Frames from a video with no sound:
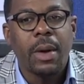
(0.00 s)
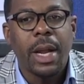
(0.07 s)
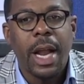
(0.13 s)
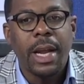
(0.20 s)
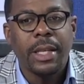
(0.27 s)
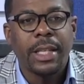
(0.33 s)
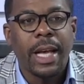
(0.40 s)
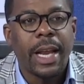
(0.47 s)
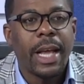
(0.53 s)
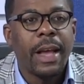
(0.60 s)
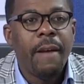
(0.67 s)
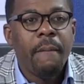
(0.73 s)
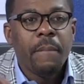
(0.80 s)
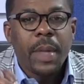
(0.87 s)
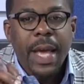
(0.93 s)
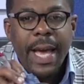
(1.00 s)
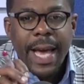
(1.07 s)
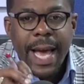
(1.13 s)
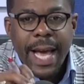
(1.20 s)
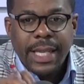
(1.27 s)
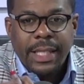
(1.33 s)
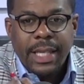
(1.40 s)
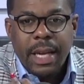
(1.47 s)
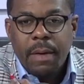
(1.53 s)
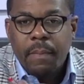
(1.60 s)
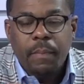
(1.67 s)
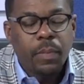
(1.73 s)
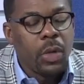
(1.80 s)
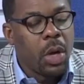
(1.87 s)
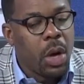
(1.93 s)
analizar es... Ese, de nuestra
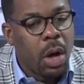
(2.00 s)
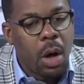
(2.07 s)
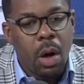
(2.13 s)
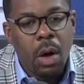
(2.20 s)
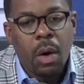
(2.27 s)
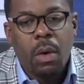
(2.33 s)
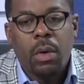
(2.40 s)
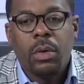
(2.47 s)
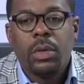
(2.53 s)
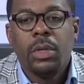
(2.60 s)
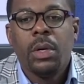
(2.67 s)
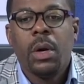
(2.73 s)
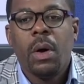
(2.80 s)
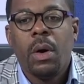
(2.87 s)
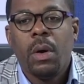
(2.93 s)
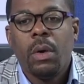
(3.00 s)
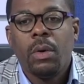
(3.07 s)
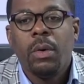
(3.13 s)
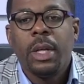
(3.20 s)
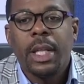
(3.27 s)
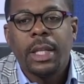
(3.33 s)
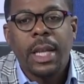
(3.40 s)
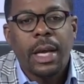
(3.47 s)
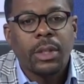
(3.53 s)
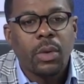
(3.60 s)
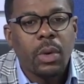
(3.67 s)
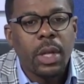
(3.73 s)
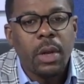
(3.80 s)
clase. No, no, no es detractor de